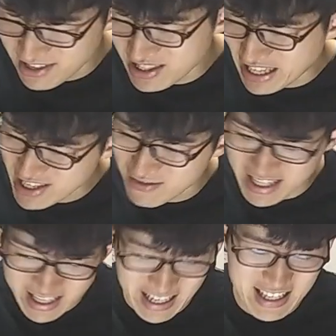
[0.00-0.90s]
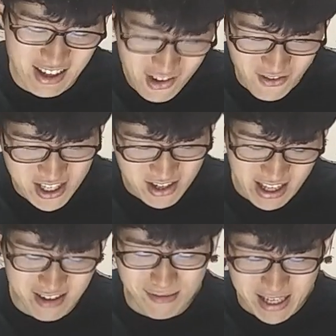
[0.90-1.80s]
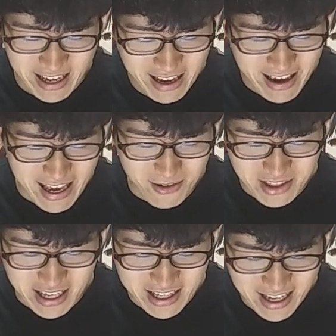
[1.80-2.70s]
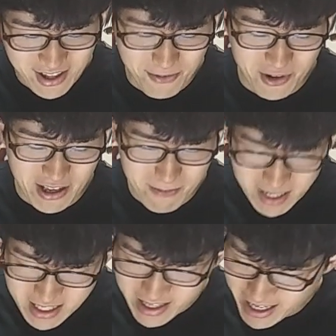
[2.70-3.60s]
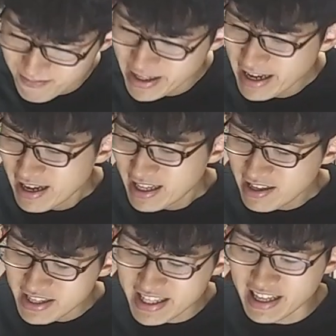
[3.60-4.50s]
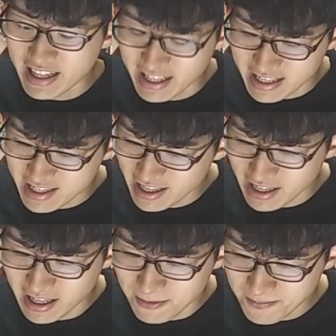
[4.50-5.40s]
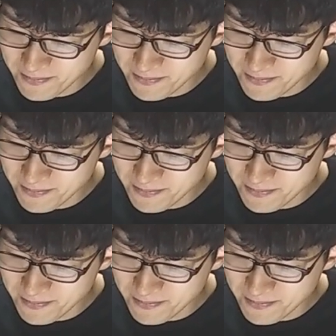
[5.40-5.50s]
楽しみですね。原作のもちろん楽しみに、えー、読んでいきたいなと思います。はい。では、第7位です。第7位。